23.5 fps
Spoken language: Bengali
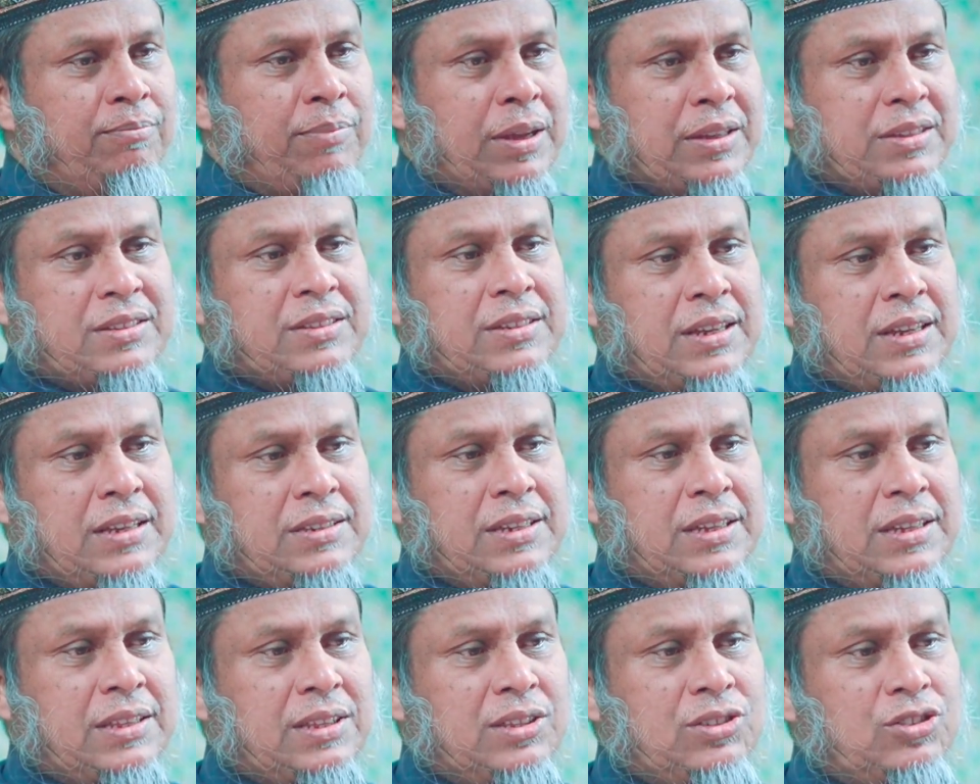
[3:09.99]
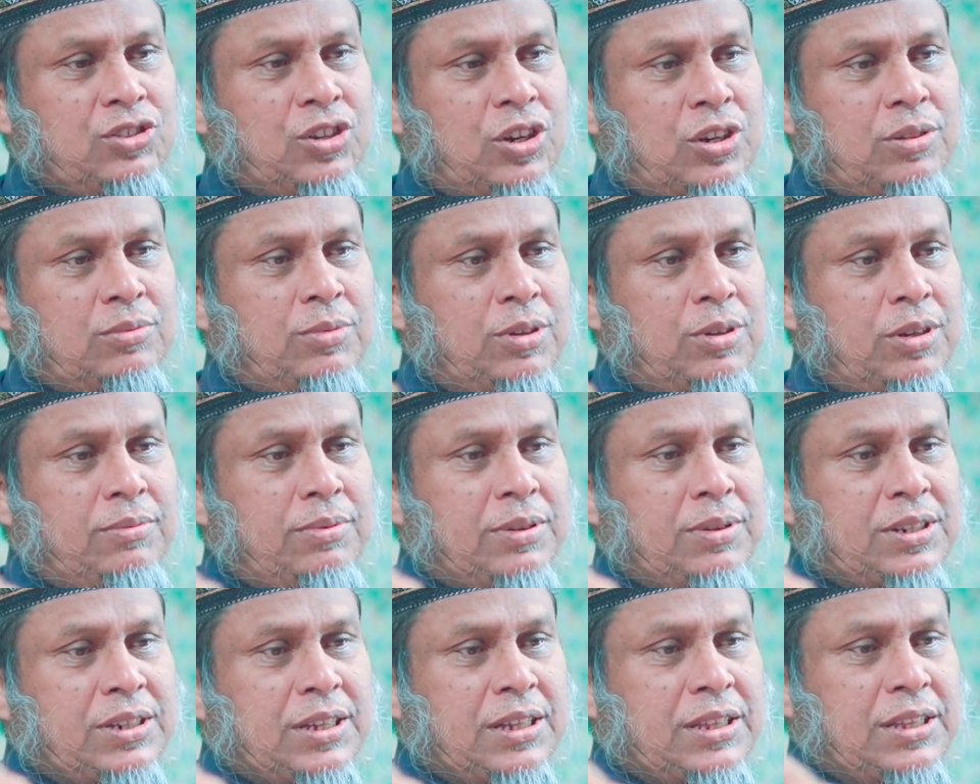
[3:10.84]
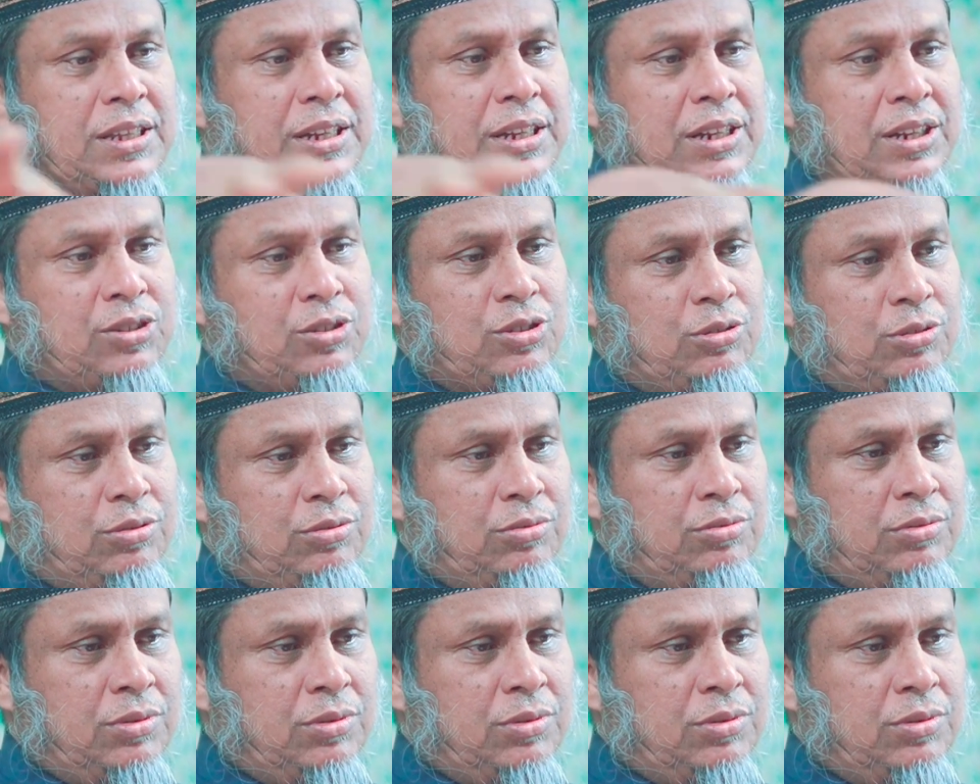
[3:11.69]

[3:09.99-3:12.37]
বাচ্চা যেদিন জন্ম নিবে সেদিন এসো